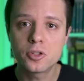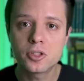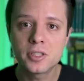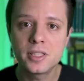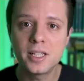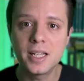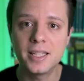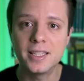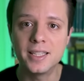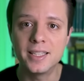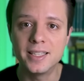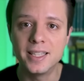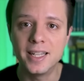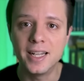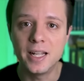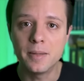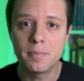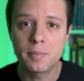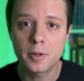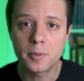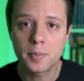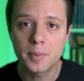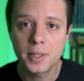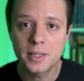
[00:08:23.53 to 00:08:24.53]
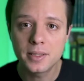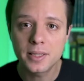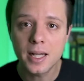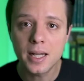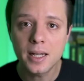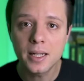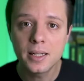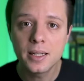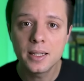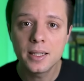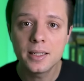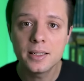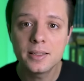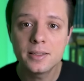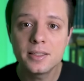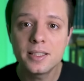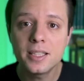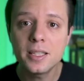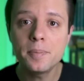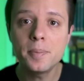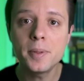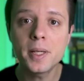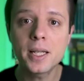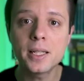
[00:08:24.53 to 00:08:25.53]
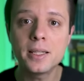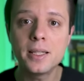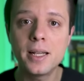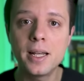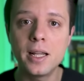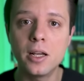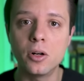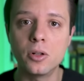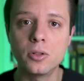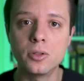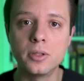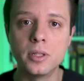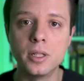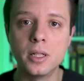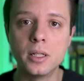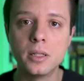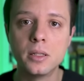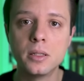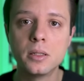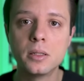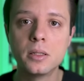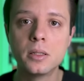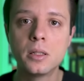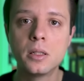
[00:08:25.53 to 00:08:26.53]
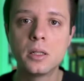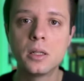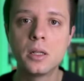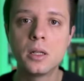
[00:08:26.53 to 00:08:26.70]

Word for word: possiede delle proprietà tipiche delle onde.